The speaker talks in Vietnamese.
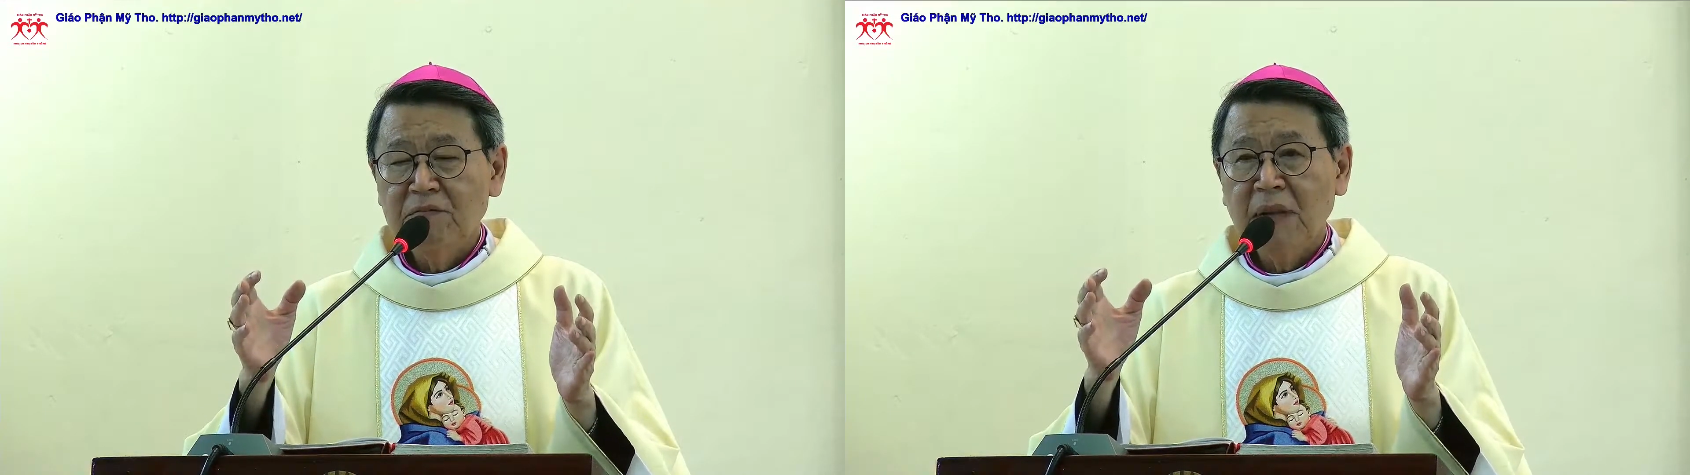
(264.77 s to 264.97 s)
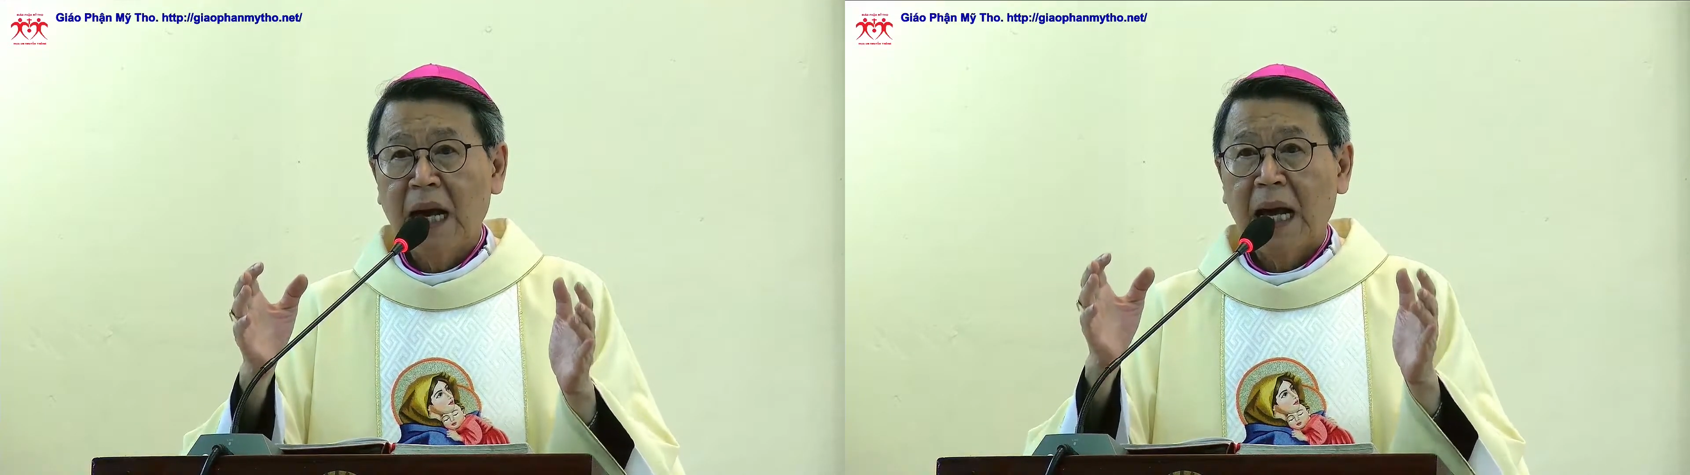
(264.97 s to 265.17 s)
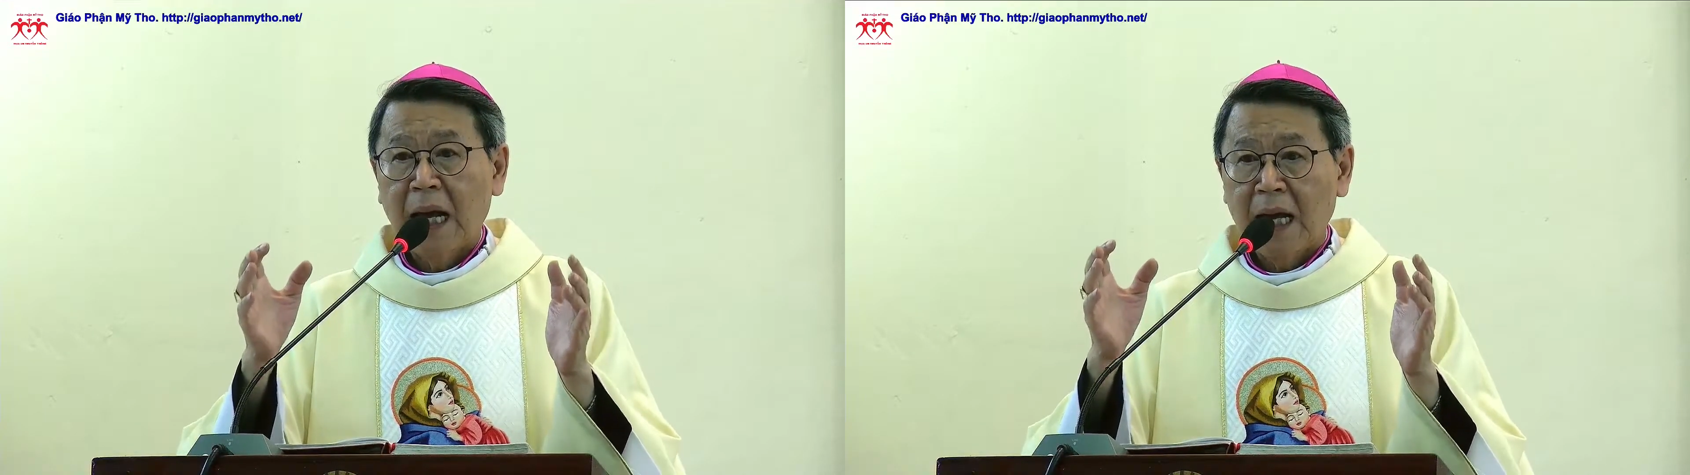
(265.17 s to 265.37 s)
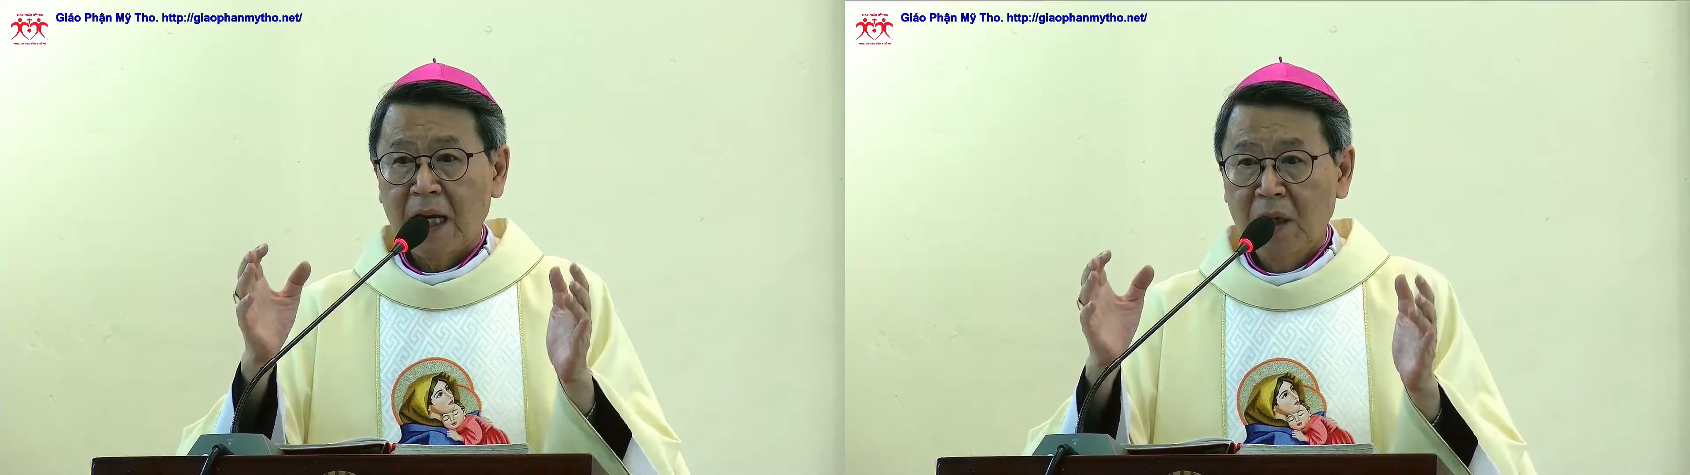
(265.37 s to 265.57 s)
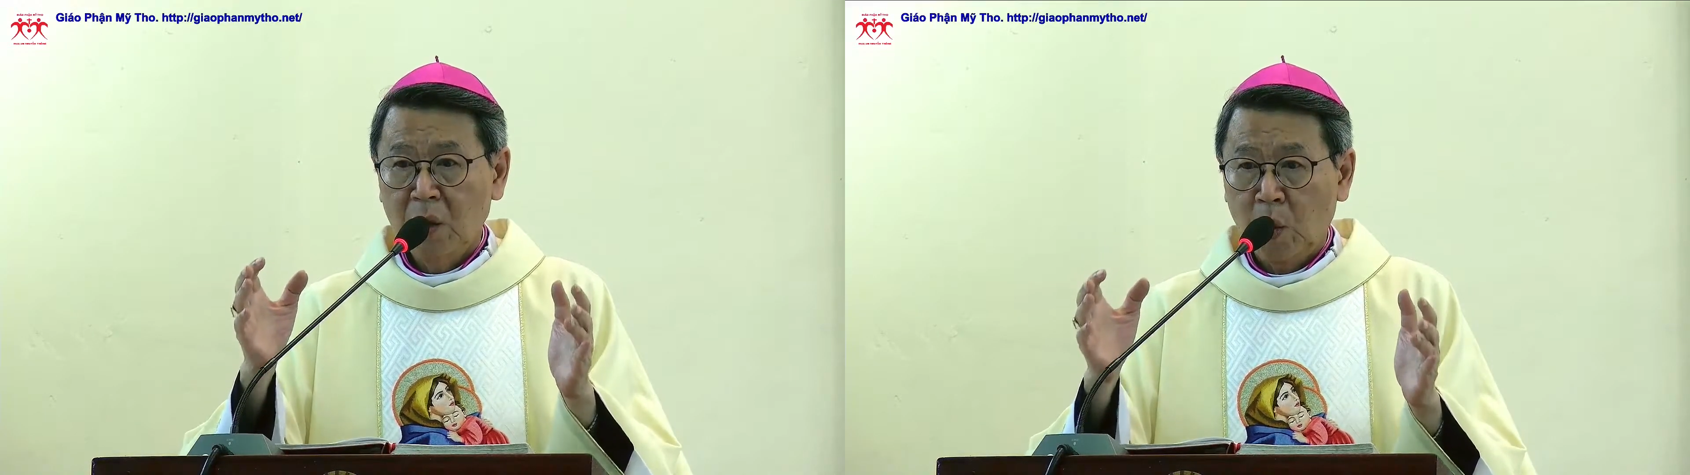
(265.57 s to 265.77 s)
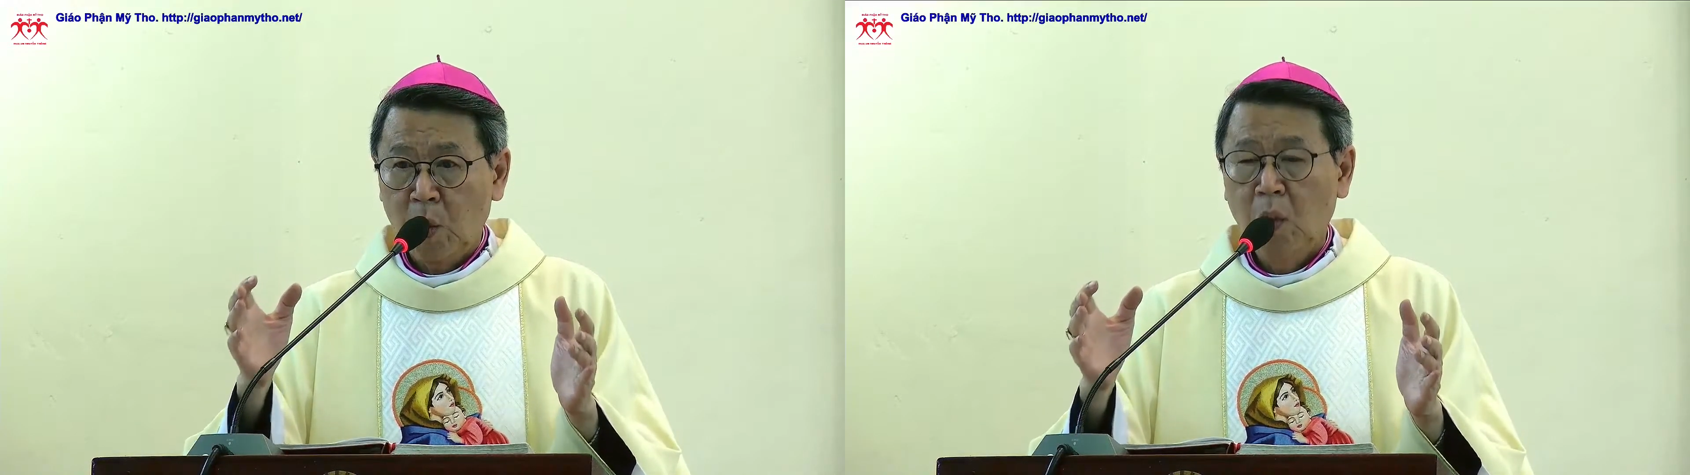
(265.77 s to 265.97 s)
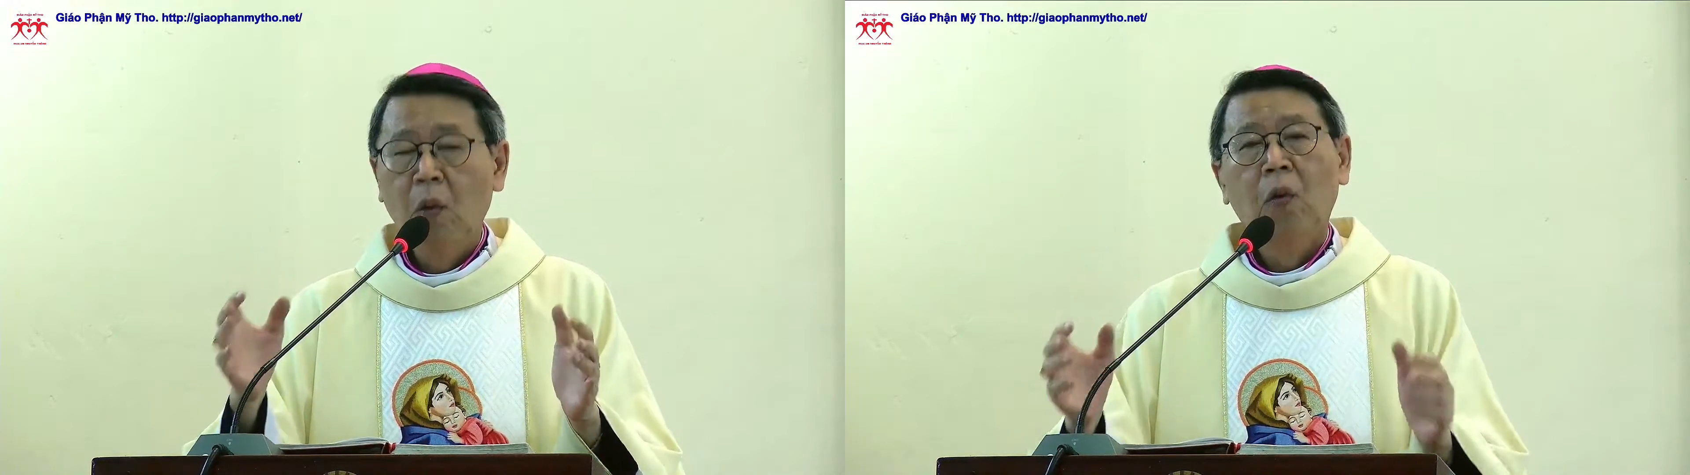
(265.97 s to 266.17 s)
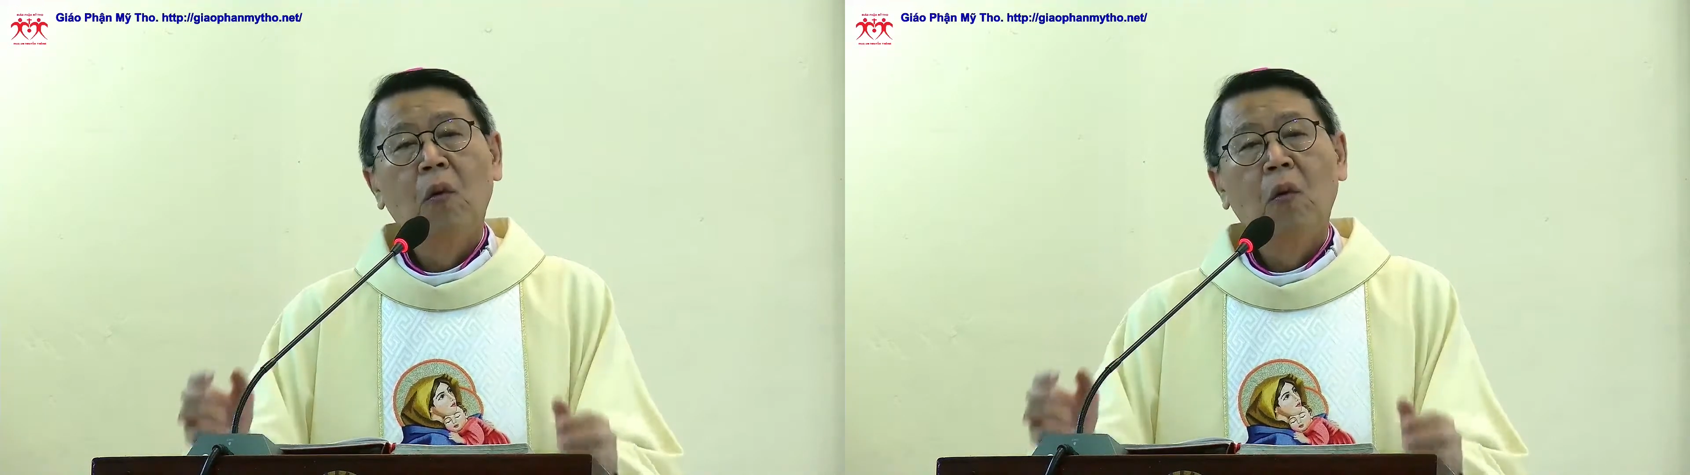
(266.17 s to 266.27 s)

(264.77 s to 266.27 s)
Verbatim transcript: Bà Ngủ